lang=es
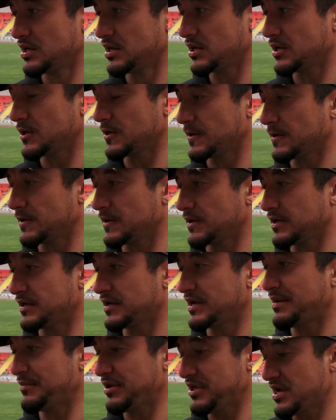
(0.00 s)
eh, en
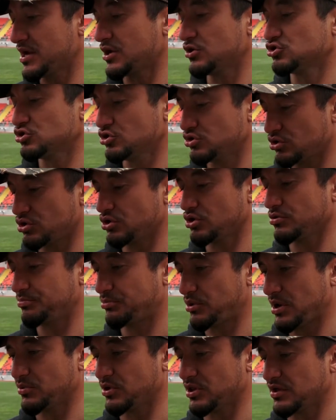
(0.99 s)
la medida que nosotros nos
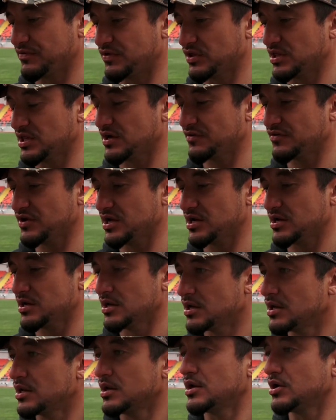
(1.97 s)
podamos defender bien
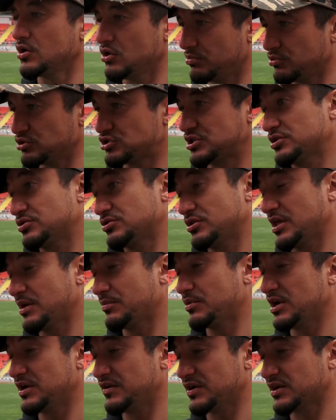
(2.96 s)
y los muchachos le
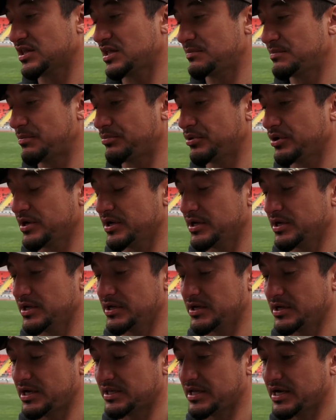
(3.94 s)
demos la libertad para poder
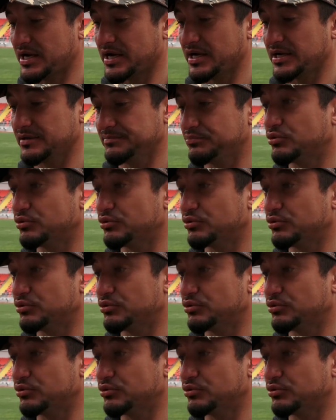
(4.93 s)
eh, atacar.